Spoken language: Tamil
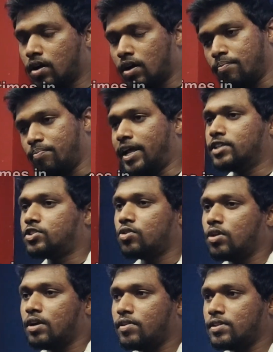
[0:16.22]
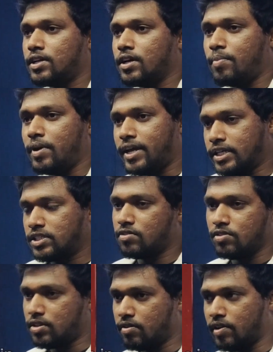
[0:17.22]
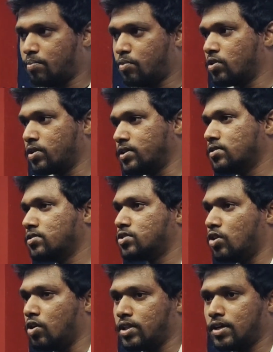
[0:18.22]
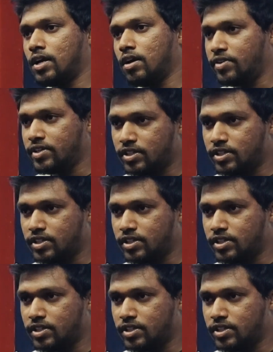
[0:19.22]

படைத்துள்ளனர் கோவையைச் சேர்ந்த இளைஞர் உதய் பிரகாஷ்